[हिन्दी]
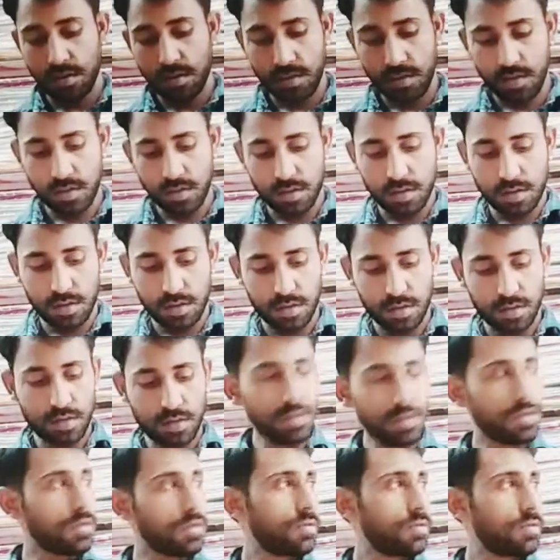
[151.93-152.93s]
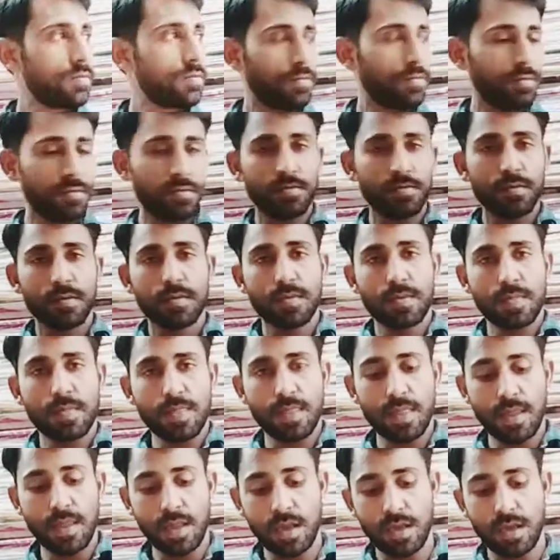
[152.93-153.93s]
ये ये भी सिल्क में
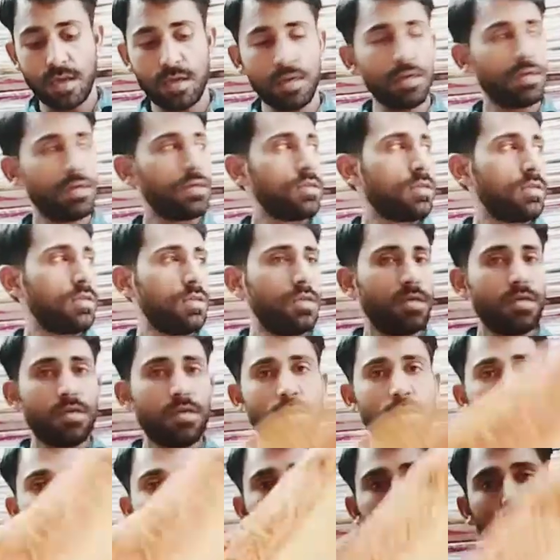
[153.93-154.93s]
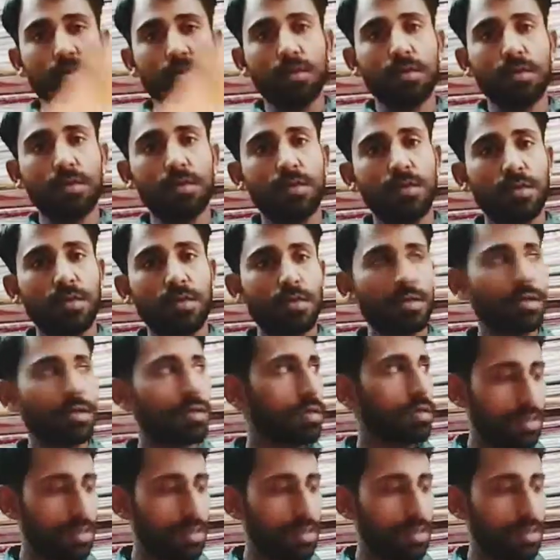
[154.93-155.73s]
आएंगी वर्क वाली पूरी